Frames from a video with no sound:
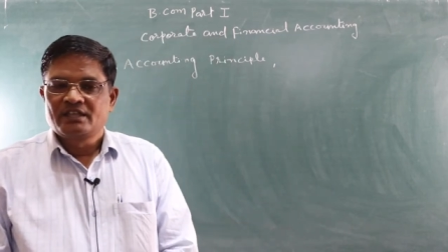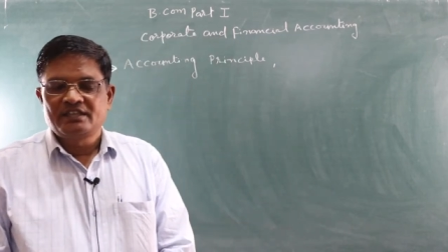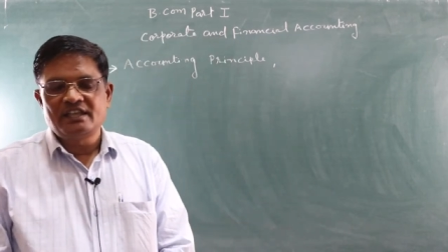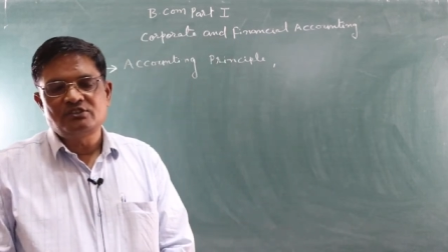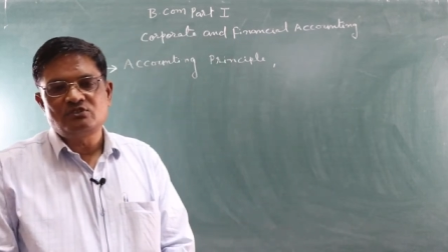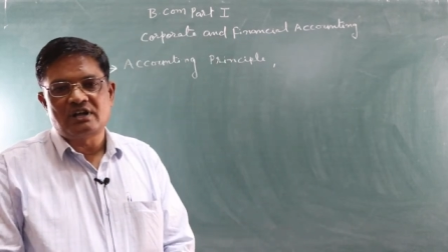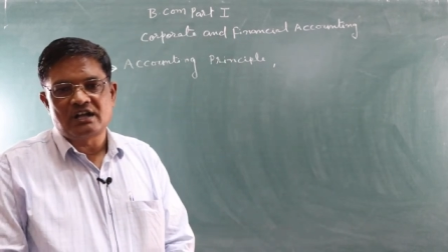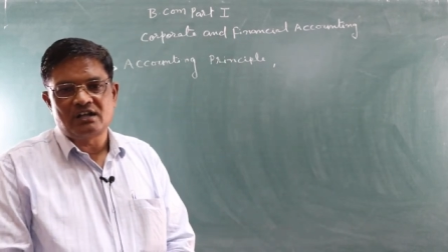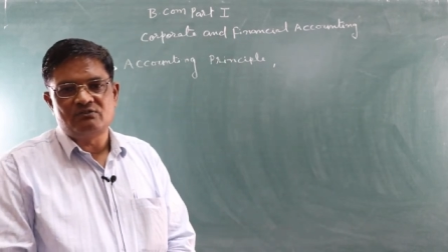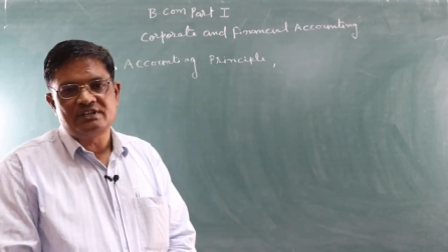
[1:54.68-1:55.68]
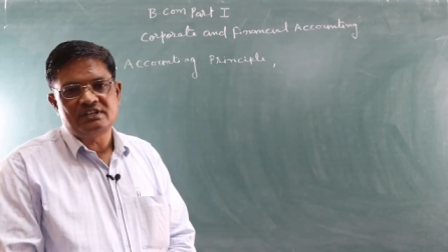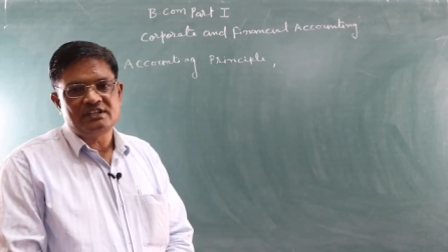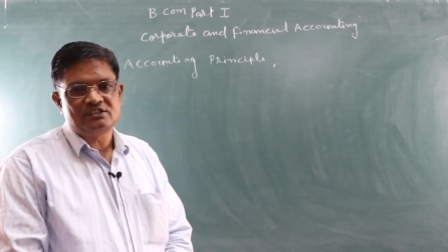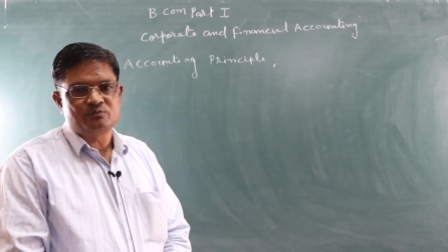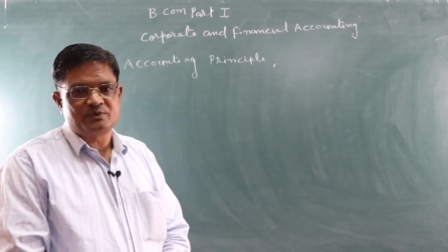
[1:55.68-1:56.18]
ये जो अकाउंटिंग
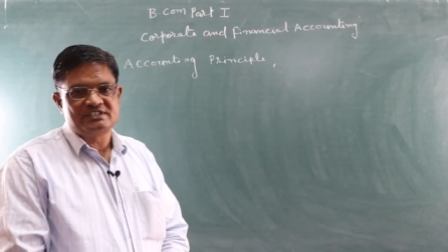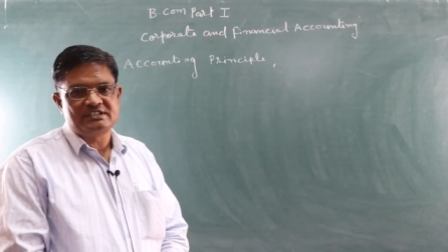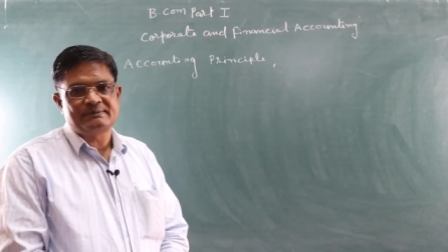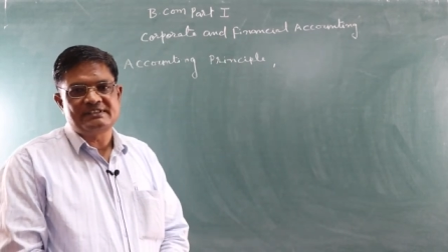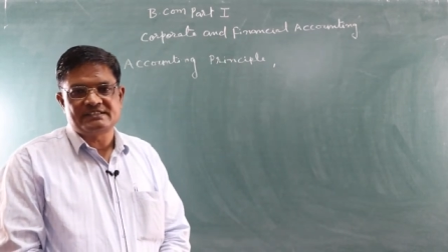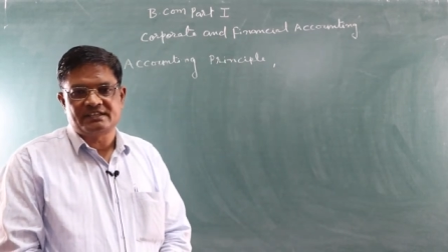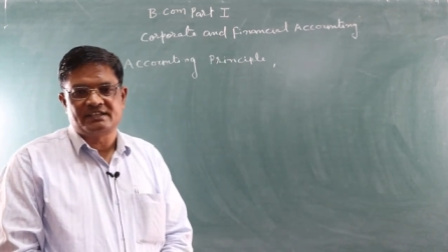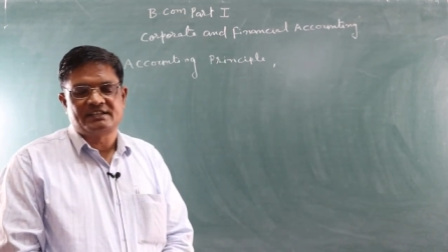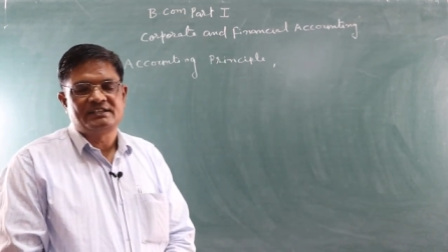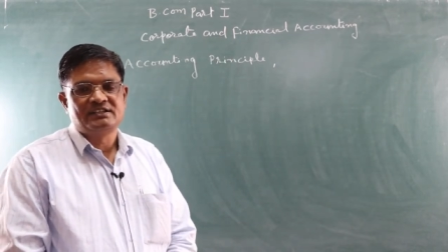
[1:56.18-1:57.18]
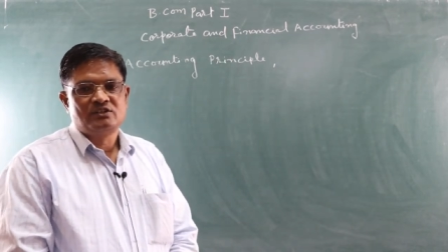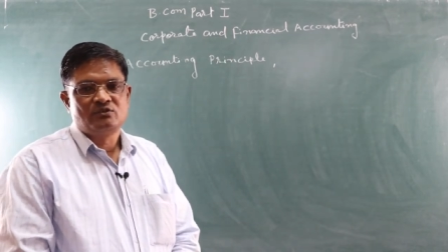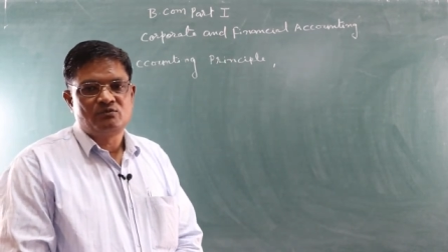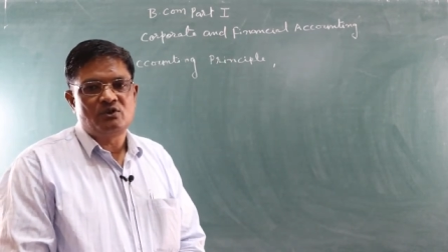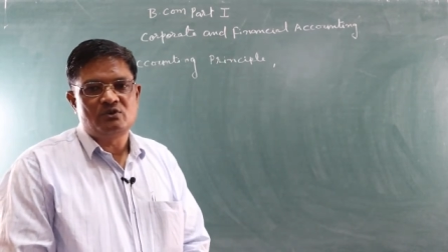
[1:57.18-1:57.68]
के जो प्रिंसिपल्स हैं
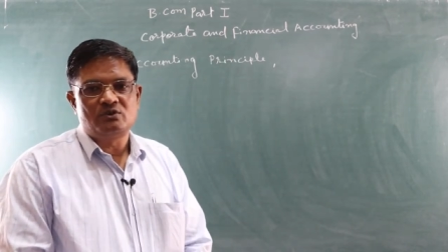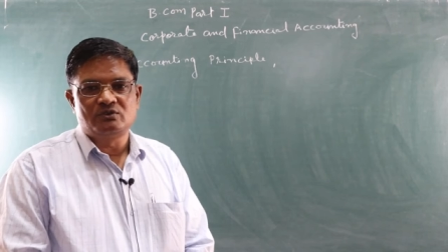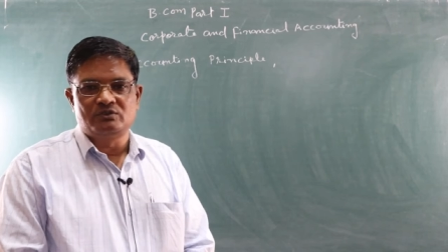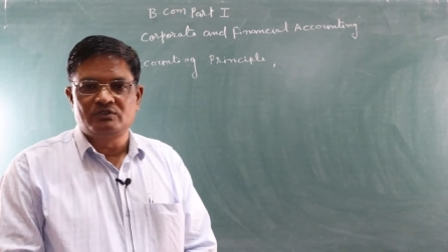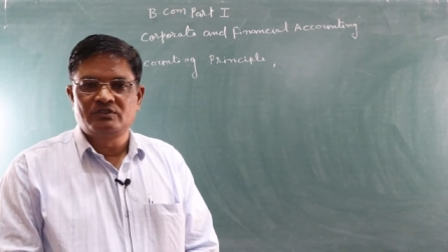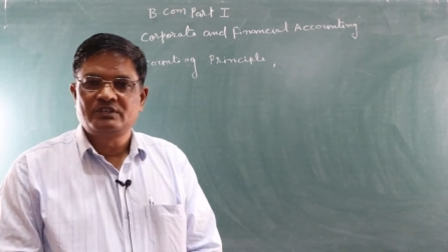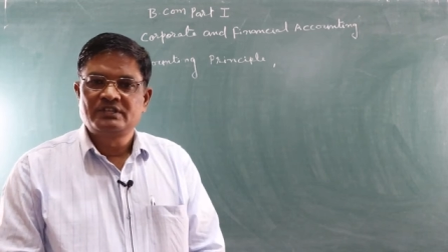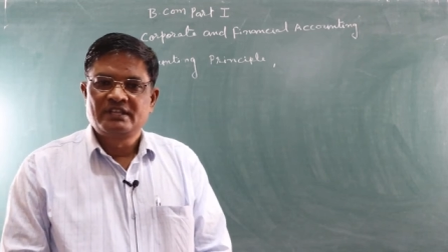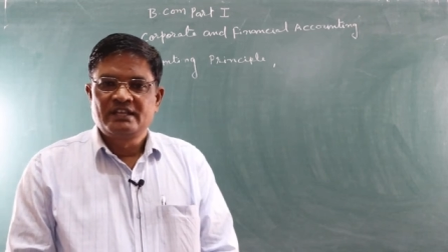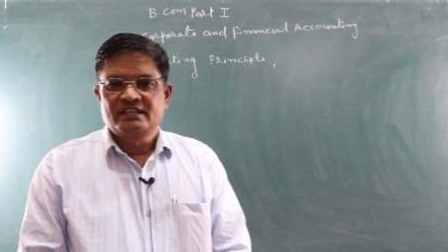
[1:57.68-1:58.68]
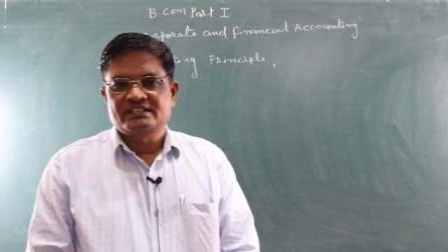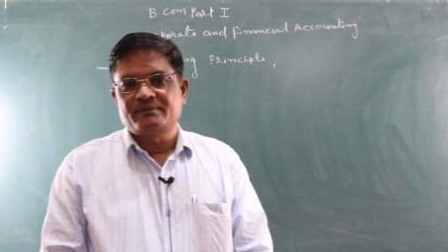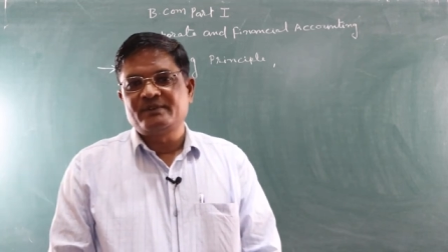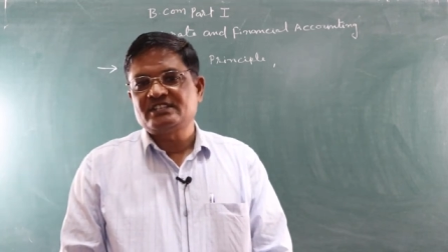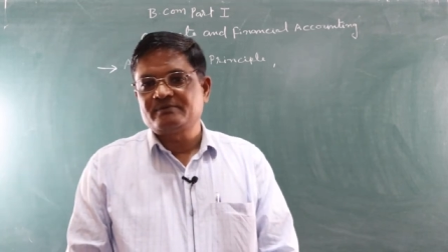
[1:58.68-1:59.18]
वो
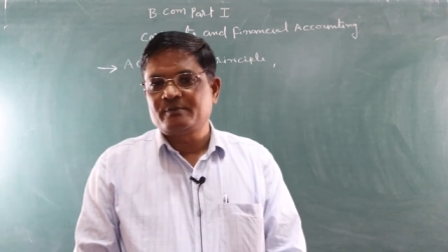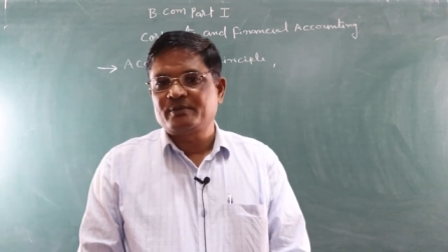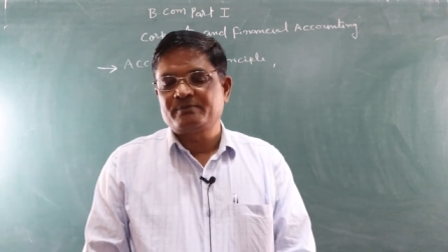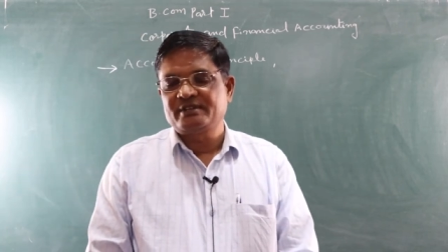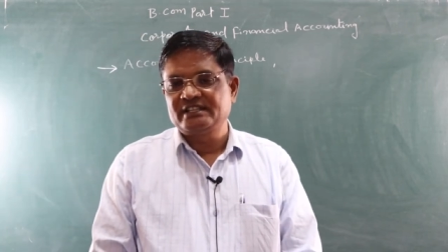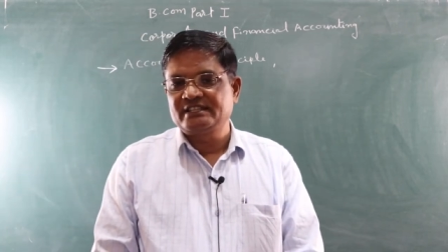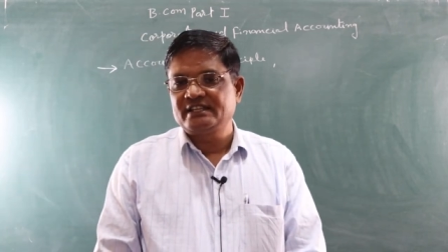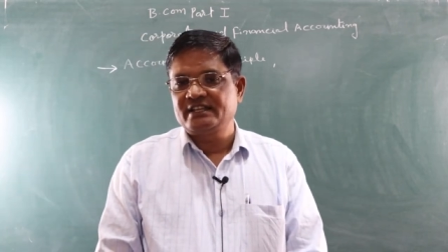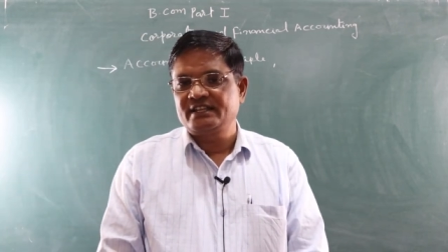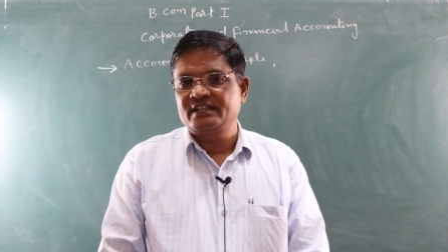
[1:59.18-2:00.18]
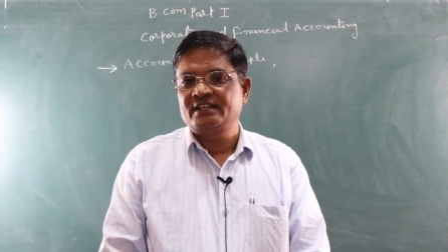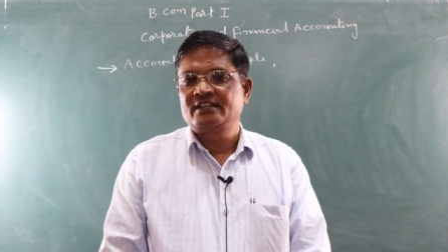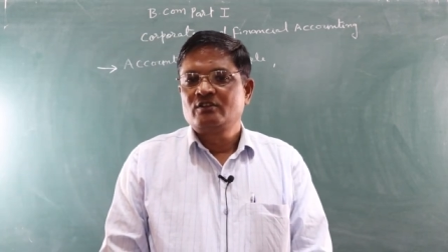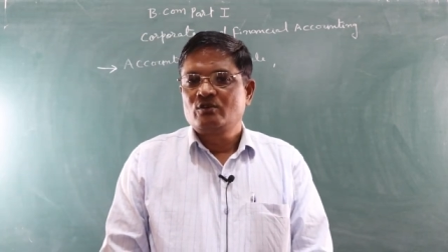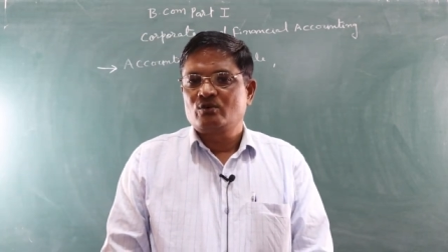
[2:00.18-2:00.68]
समय समय पर बदलते रहे
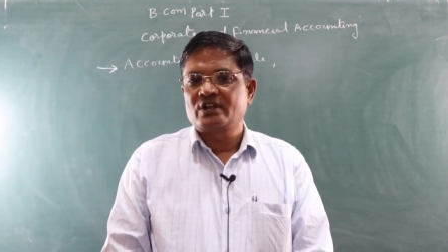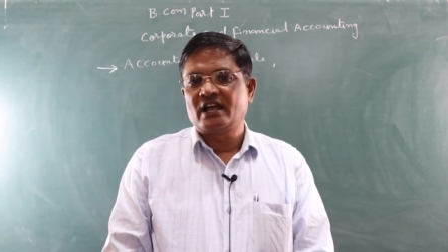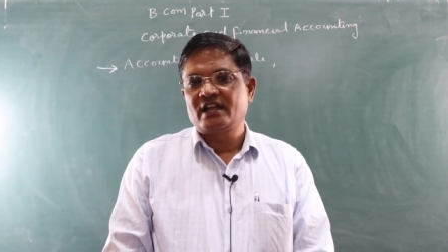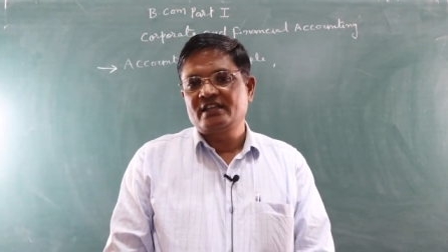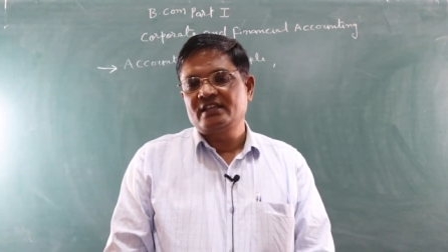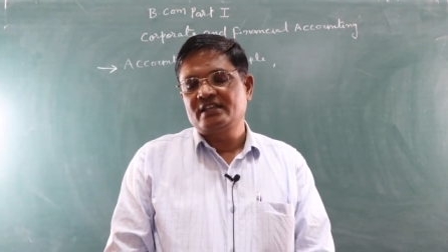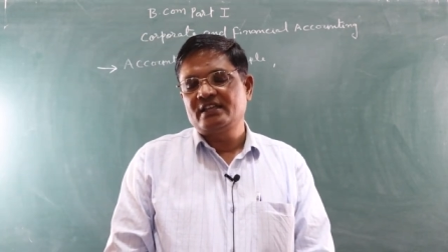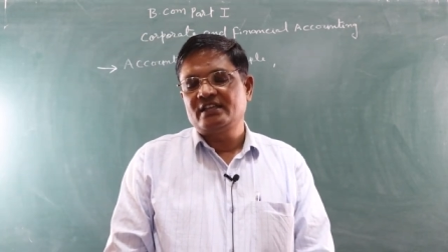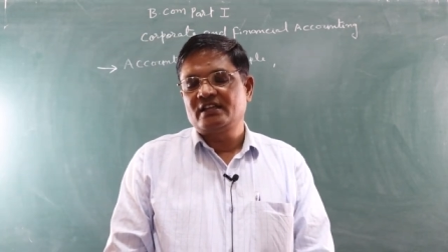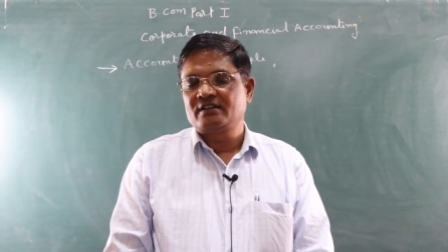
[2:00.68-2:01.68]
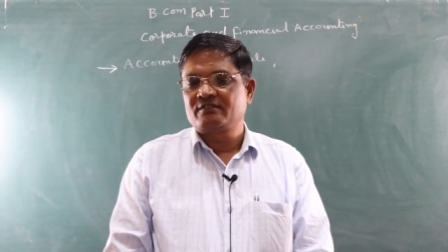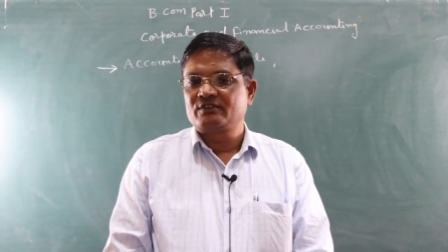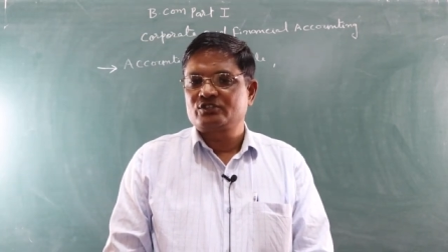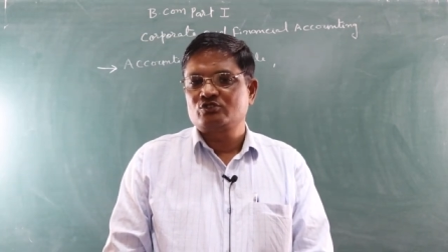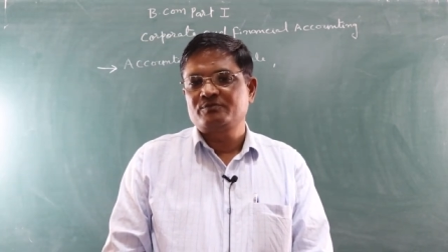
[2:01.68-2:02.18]
हैं और आगे के
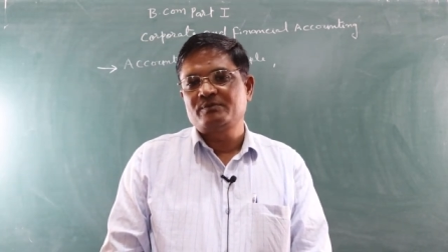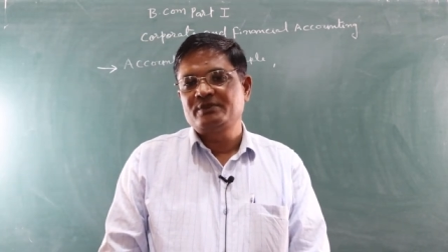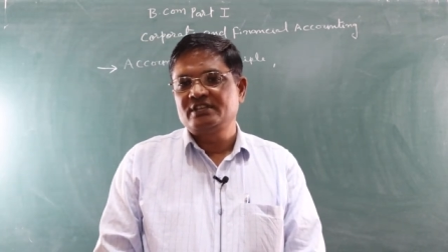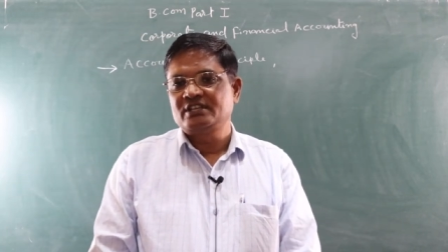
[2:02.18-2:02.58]
वर्षों में भी